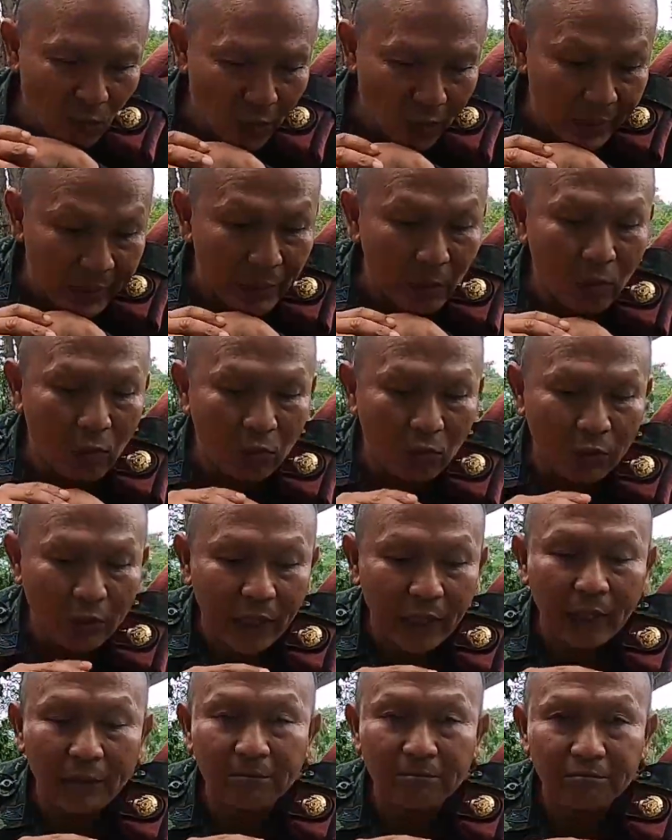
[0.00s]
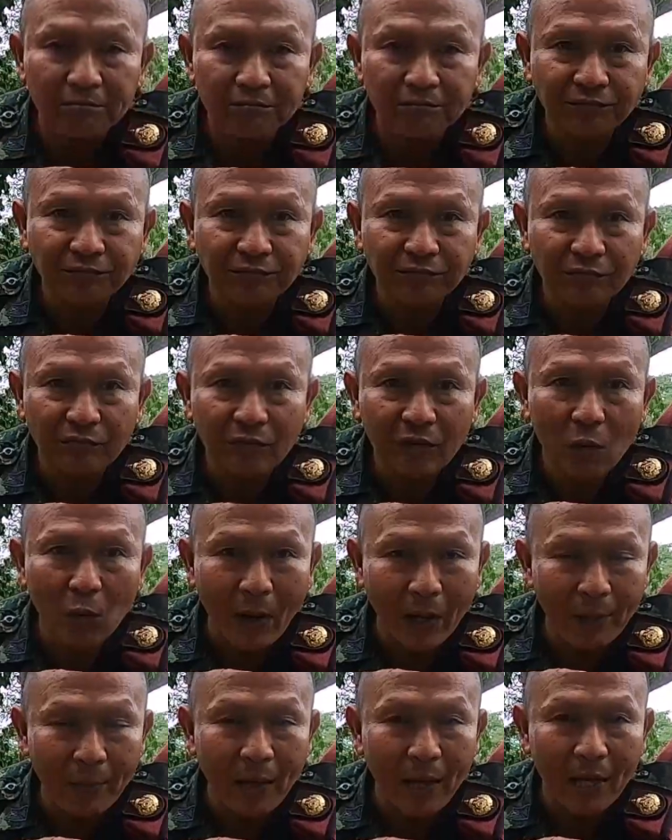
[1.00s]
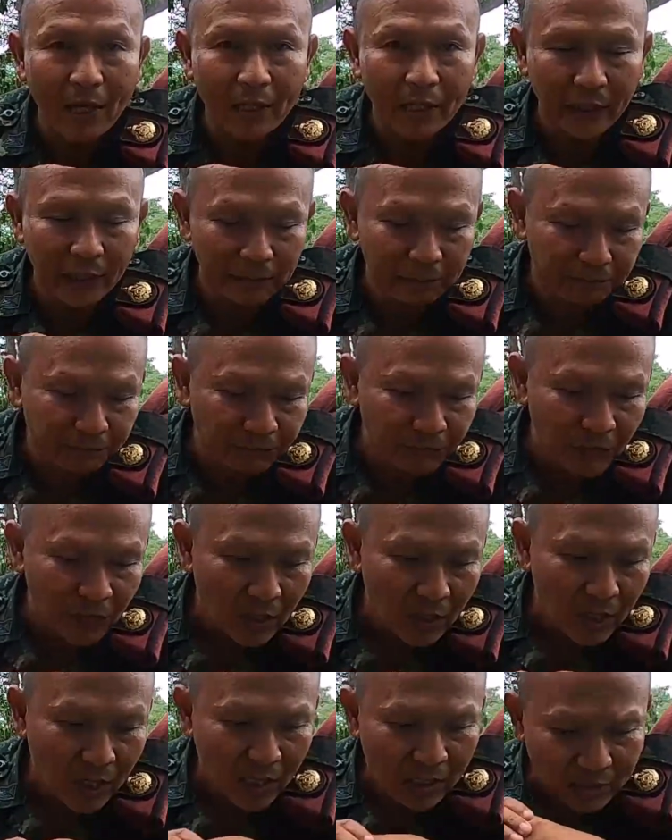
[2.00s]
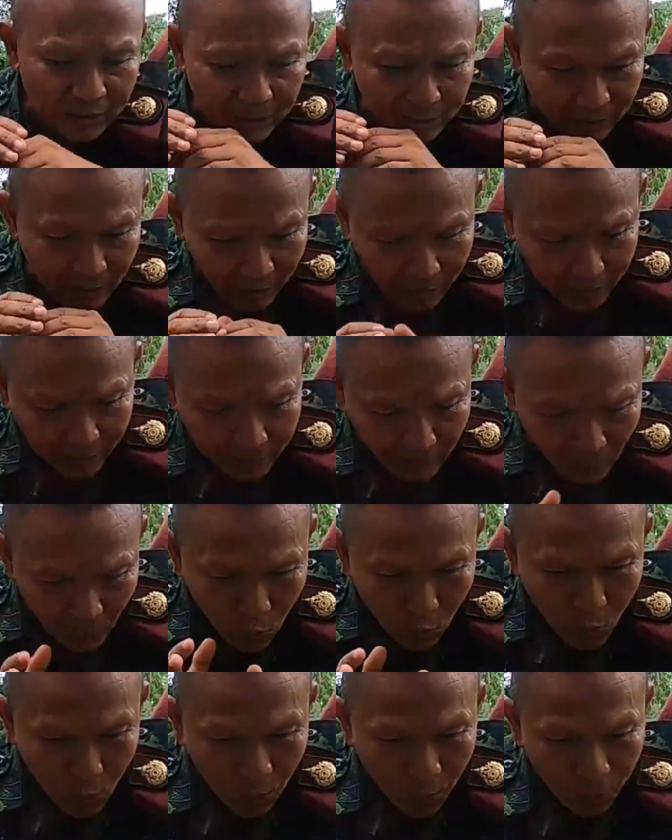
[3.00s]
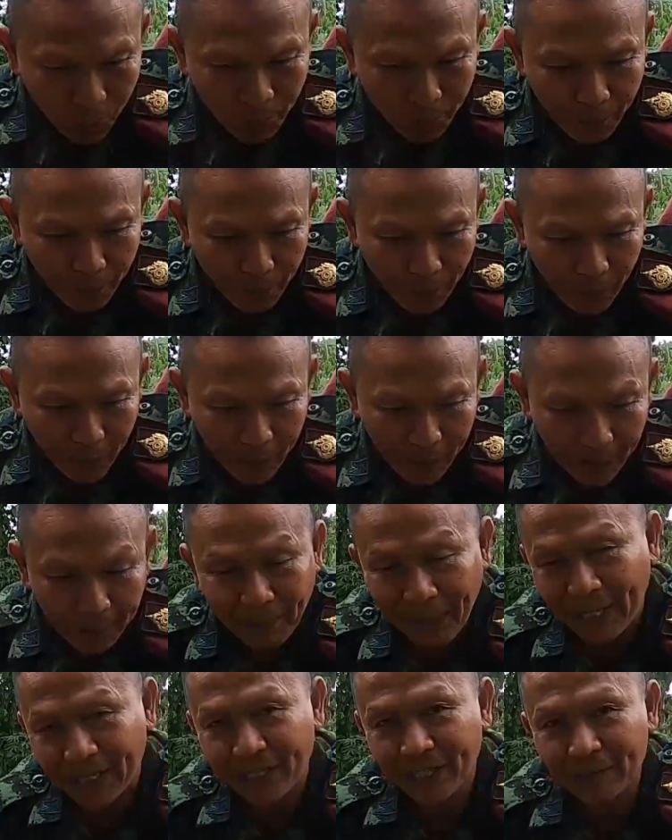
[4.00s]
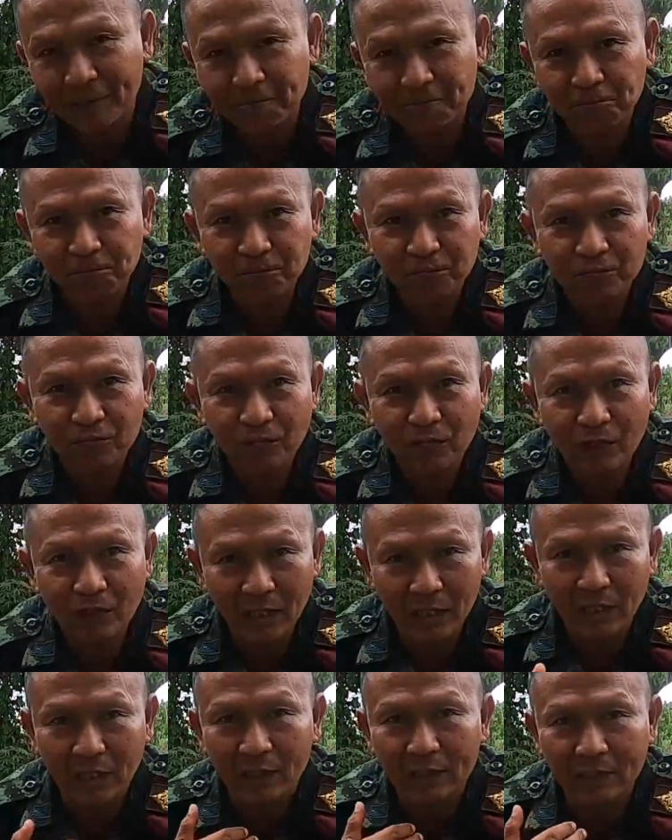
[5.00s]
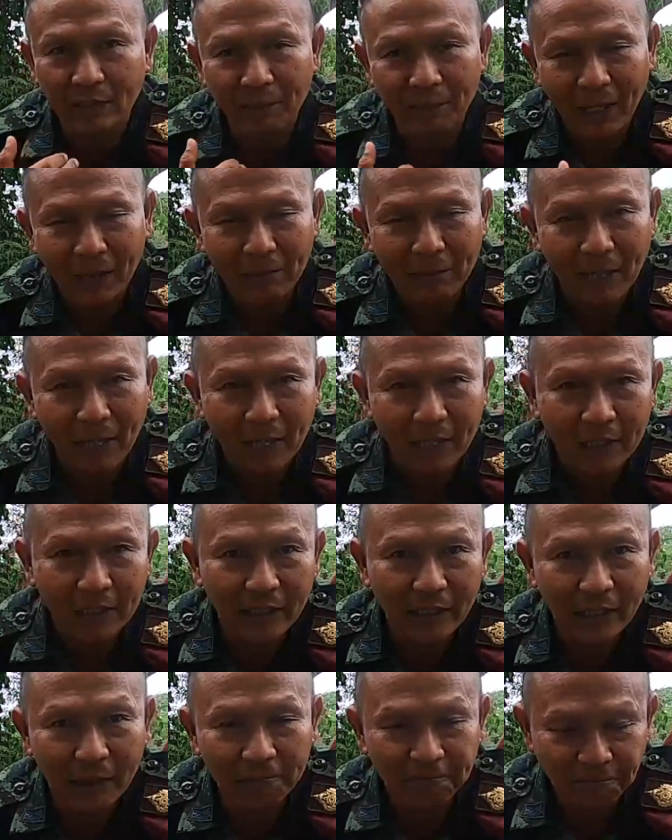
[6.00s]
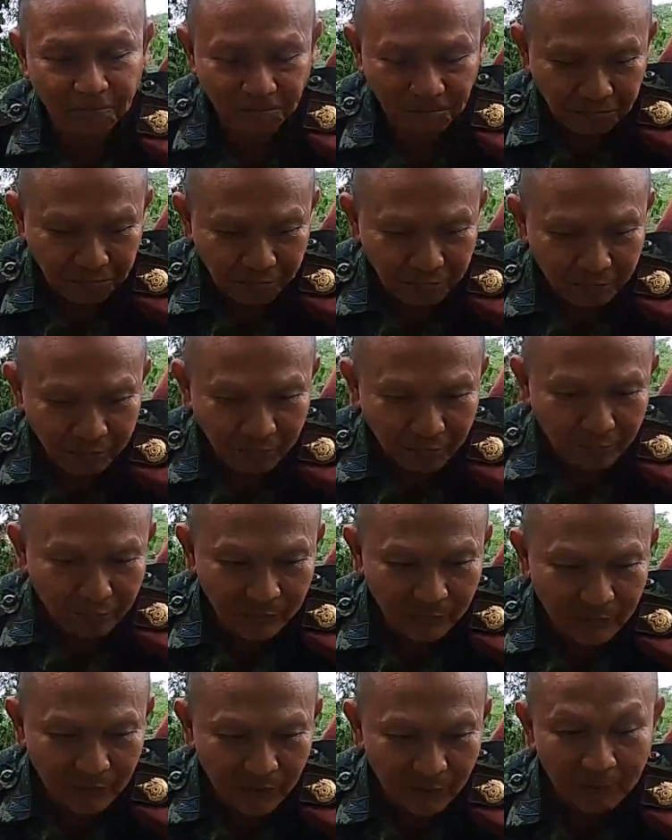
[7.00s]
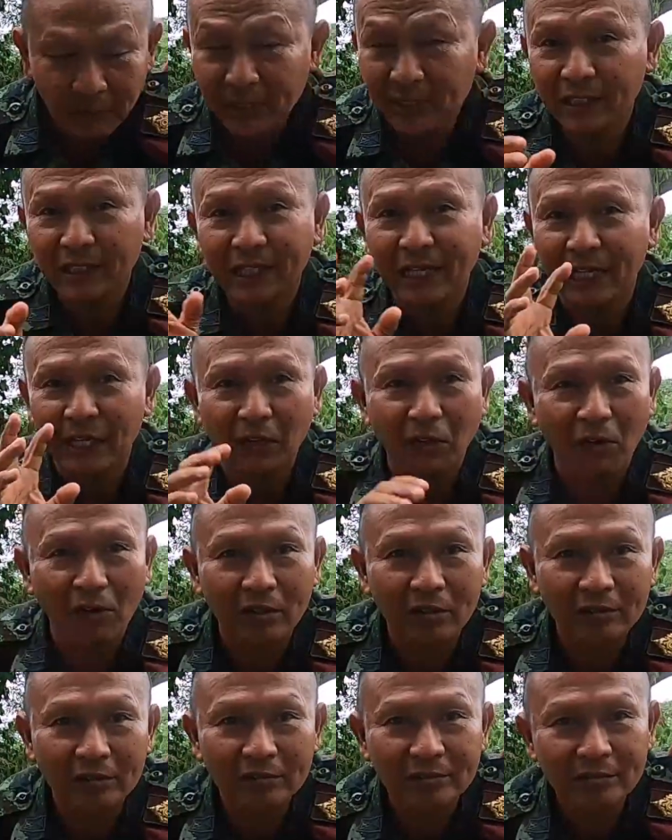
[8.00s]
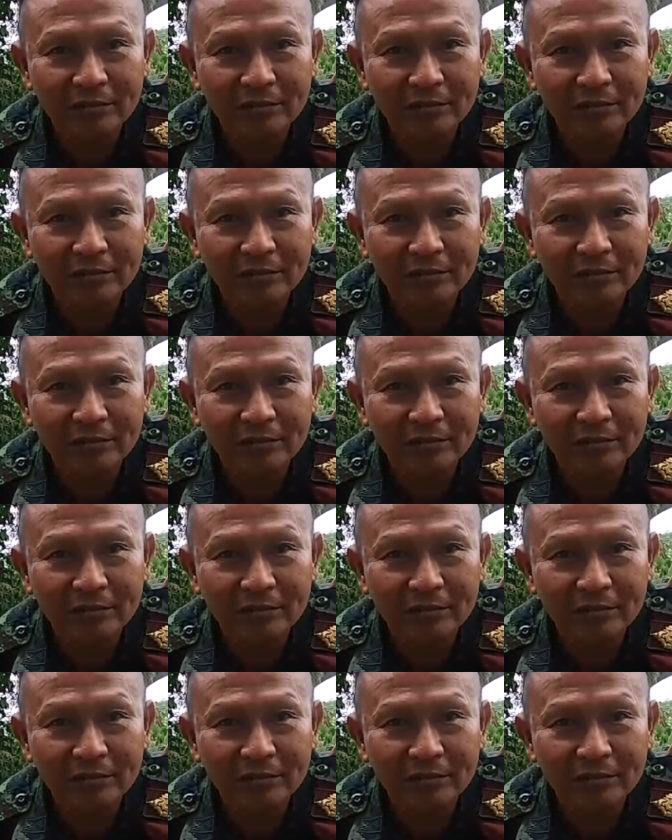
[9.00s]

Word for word: โดยเร็วนะครับไวมากนะครับ สังเกตว่างูปากระปะเนี่ยที่สัมผัสมานะครับ ไม่เคยกัดหรอก